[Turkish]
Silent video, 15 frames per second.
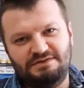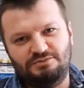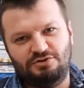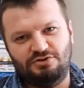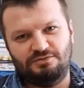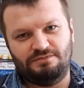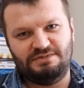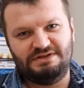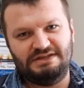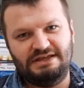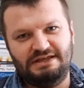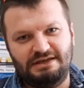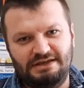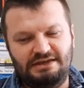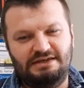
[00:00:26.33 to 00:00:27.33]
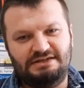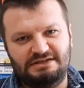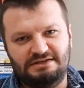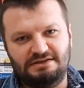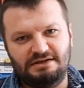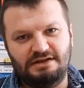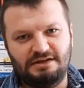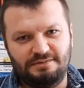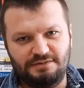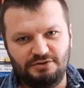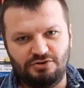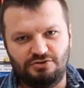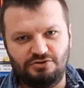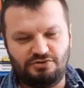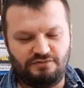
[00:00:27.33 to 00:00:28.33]
Bizim dönemimizde ikisini de
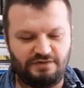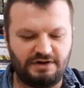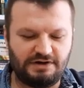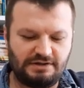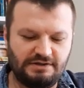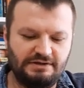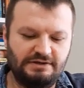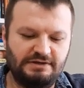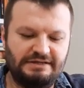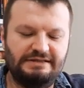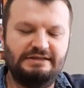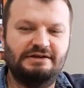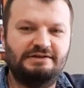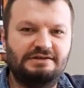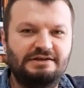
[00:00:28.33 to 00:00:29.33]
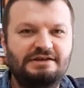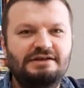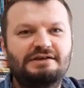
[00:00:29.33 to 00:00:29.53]
alabiliyorduk farklı illerde.